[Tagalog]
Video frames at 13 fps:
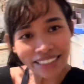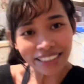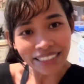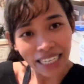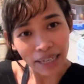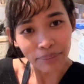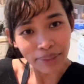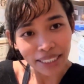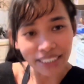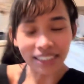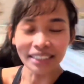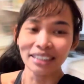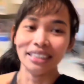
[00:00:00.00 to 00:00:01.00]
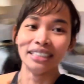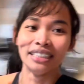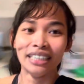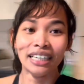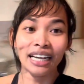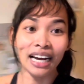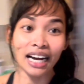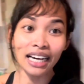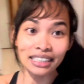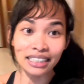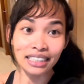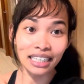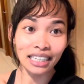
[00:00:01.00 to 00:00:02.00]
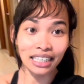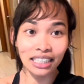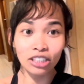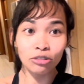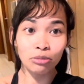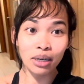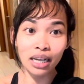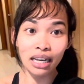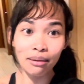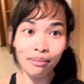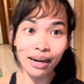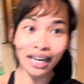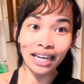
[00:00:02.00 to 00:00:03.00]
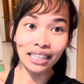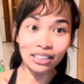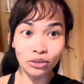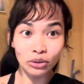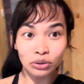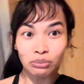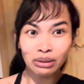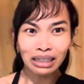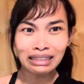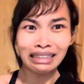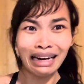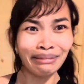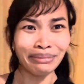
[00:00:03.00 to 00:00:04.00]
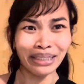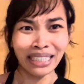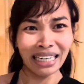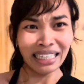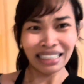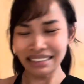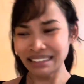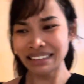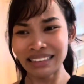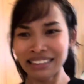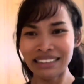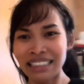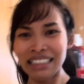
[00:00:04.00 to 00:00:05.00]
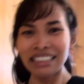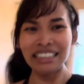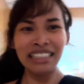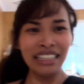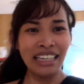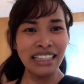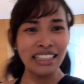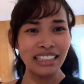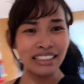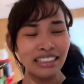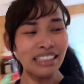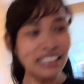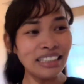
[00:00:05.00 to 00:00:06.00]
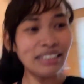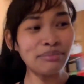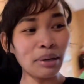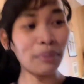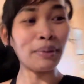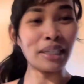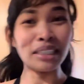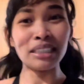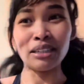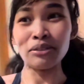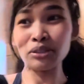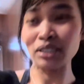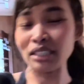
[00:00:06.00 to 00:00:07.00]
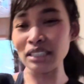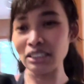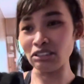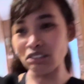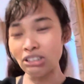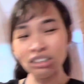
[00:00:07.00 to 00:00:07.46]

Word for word: namin. At saka yung mga labahan ko, sobrang dami na. Ayan, papakita ko sa inyo.